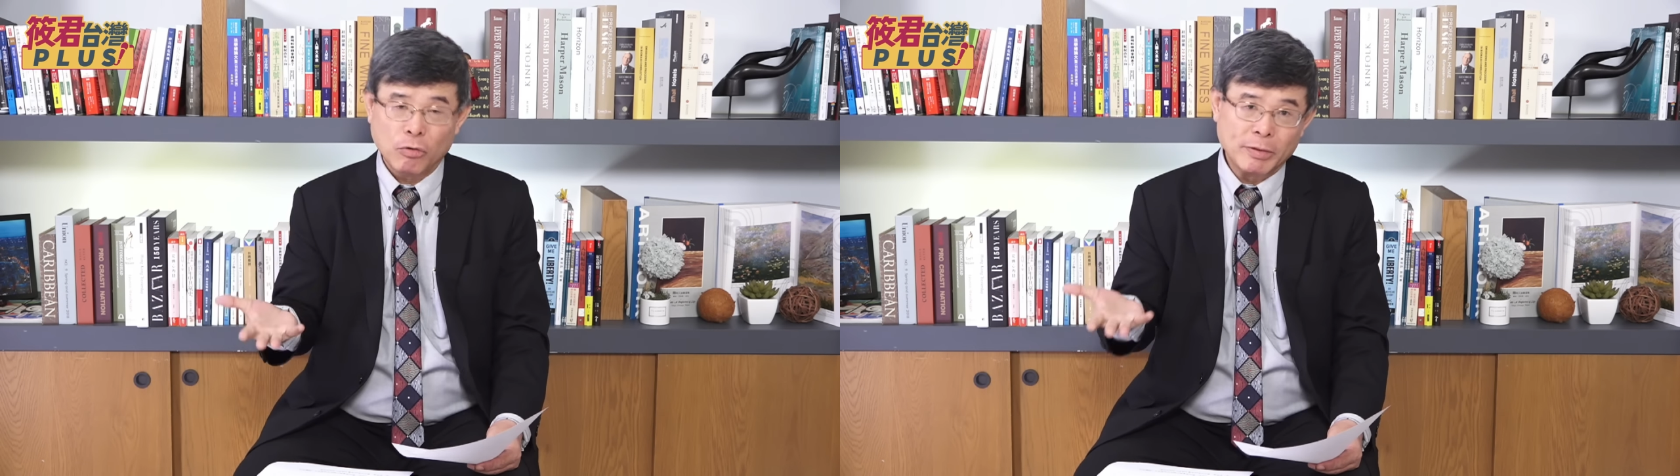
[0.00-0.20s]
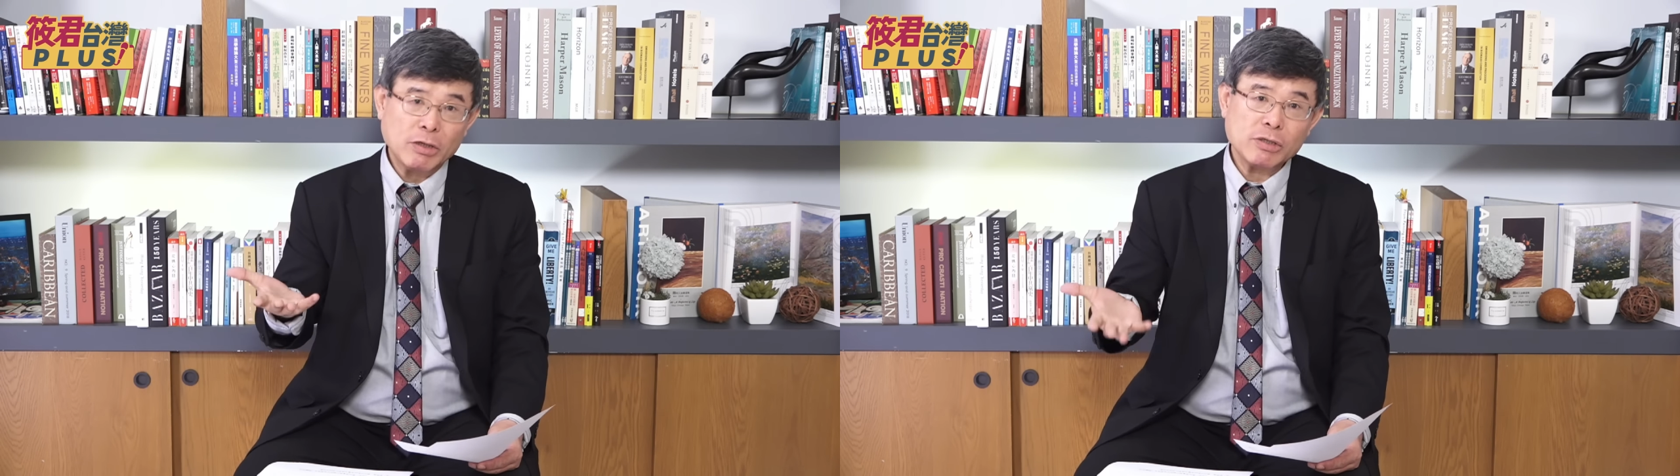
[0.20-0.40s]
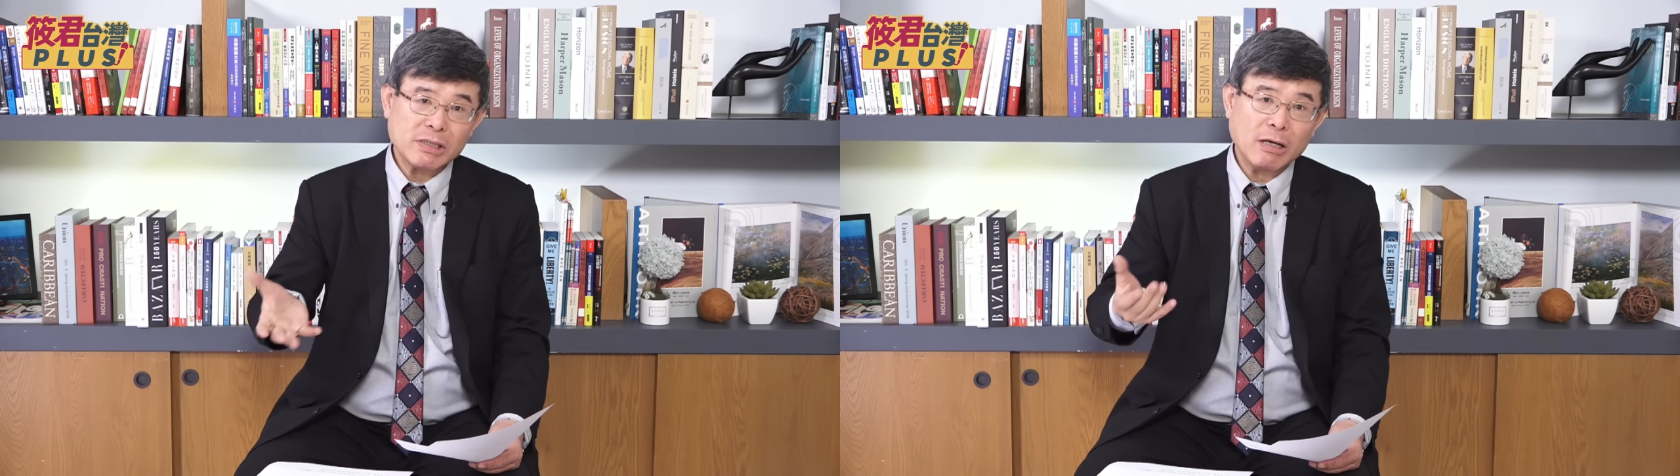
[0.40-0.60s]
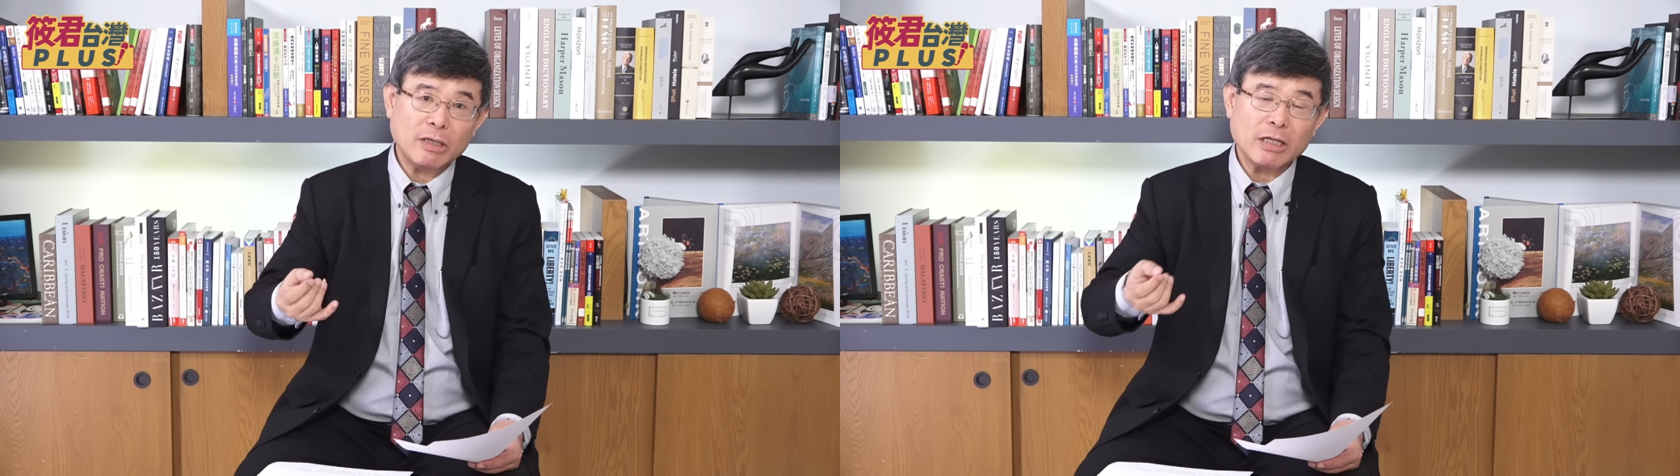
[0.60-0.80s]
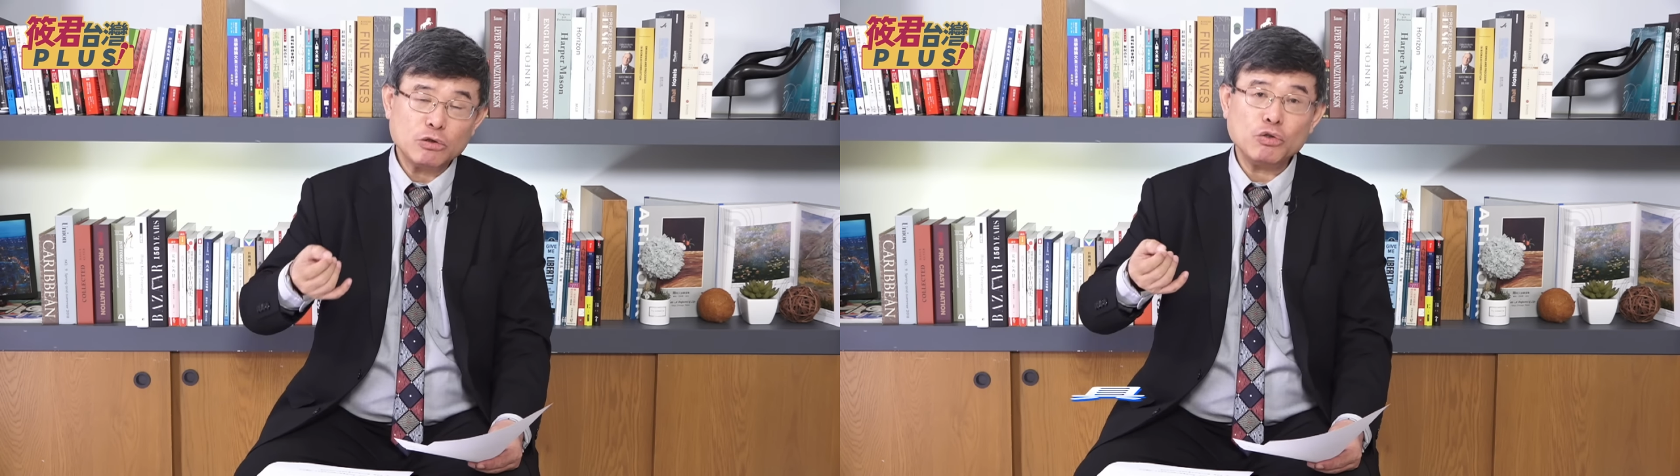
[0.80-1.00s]
我们都知道
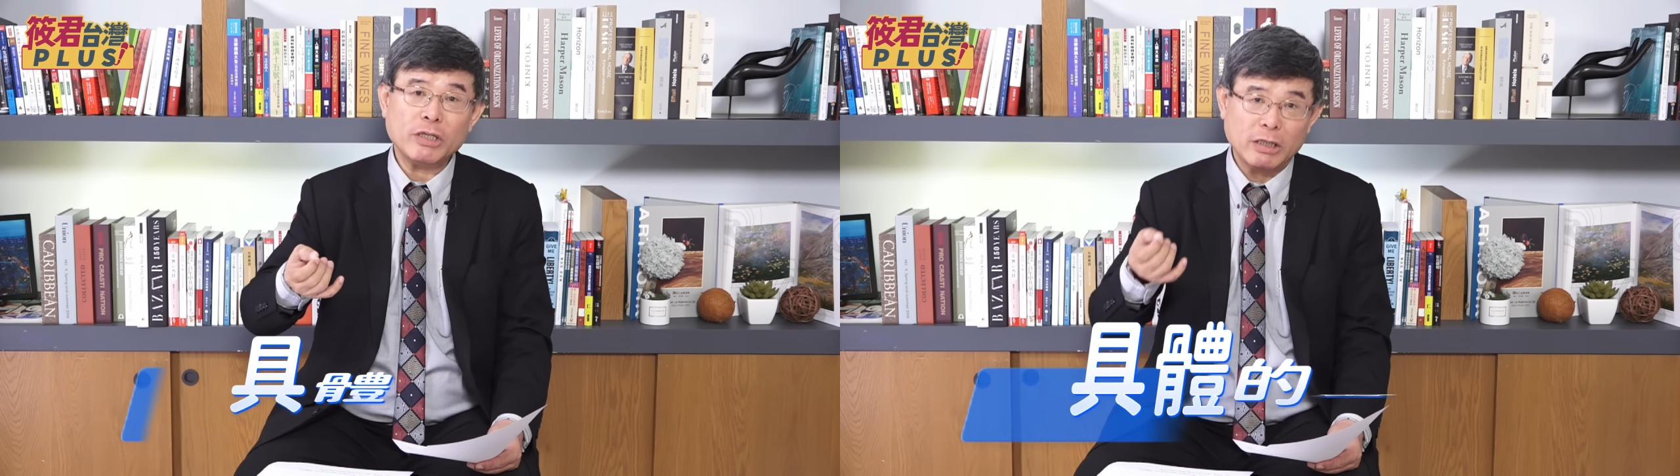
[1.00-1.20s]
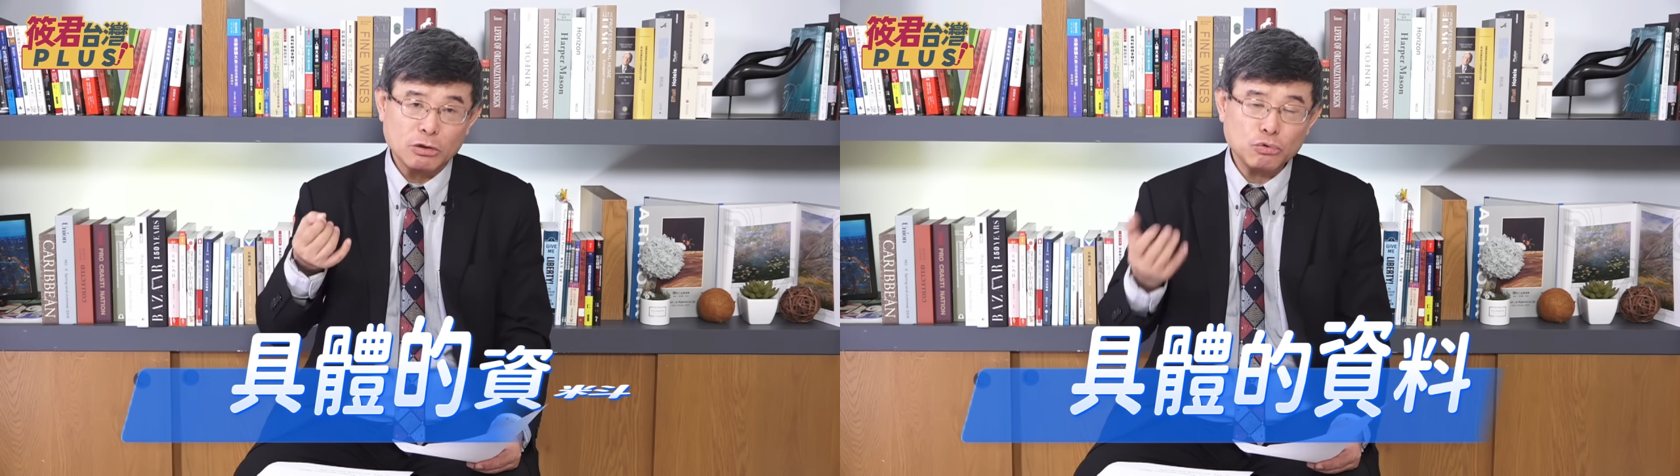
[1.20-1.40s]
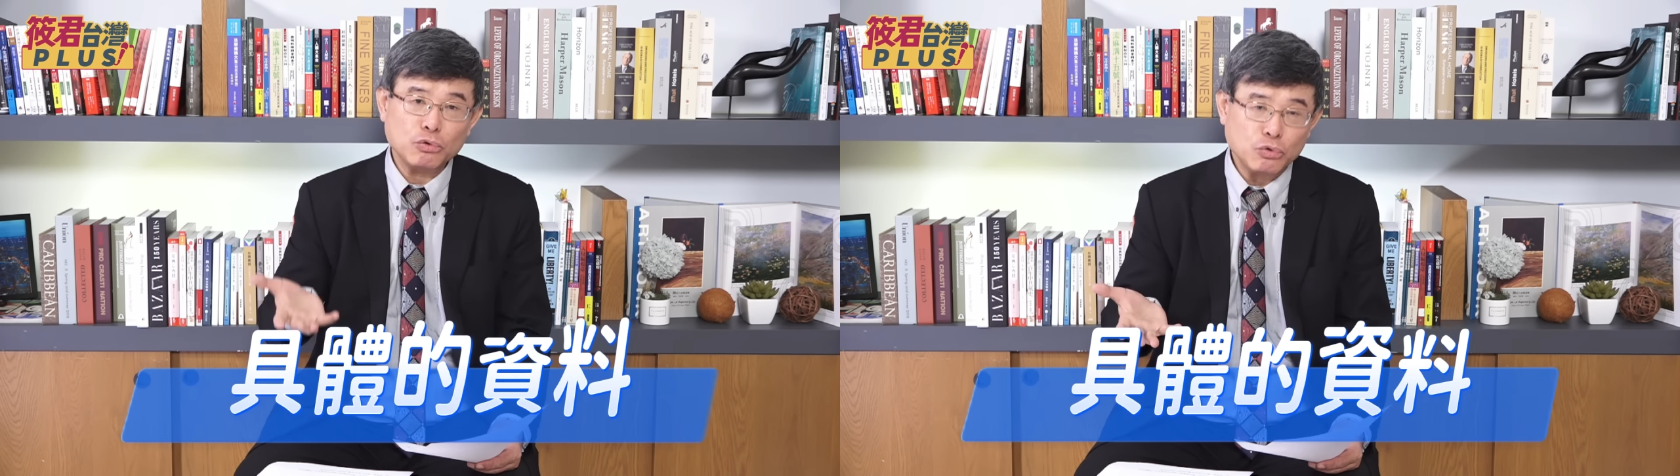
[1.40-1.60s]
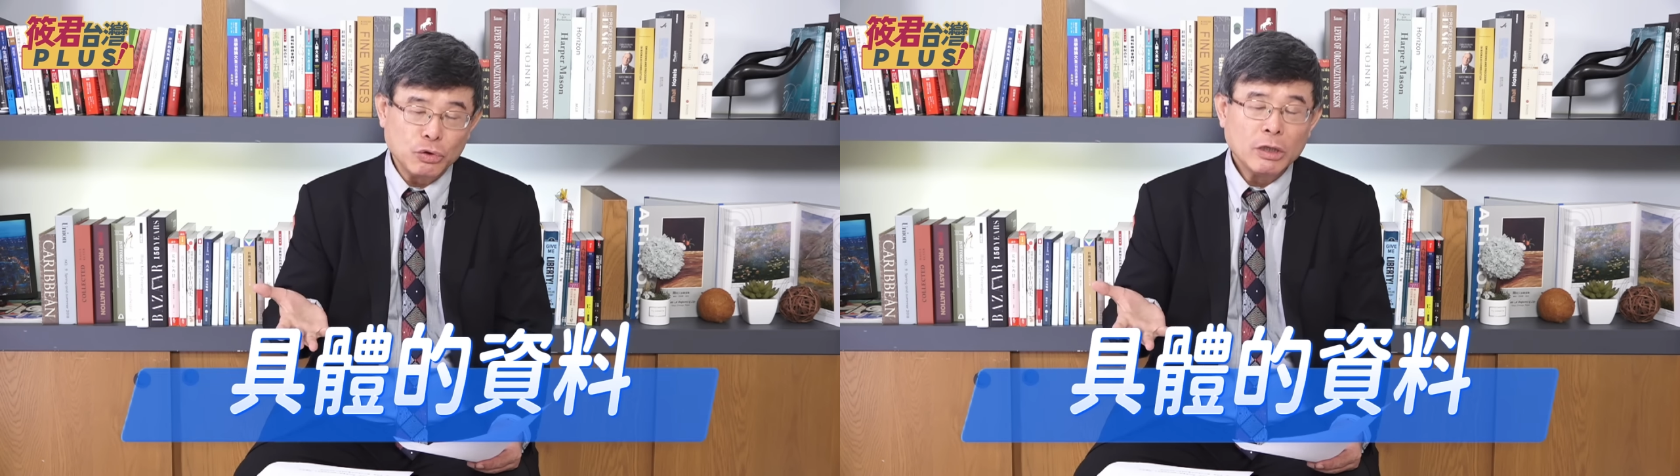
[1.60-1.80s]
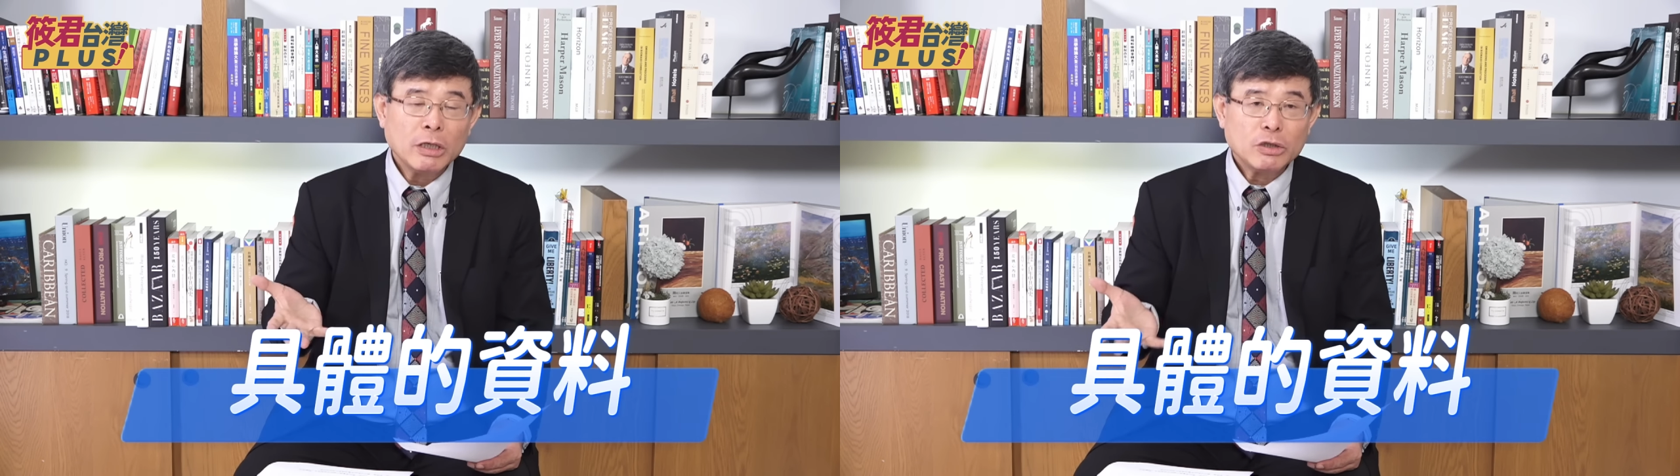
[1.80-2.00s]
那个具体的数据，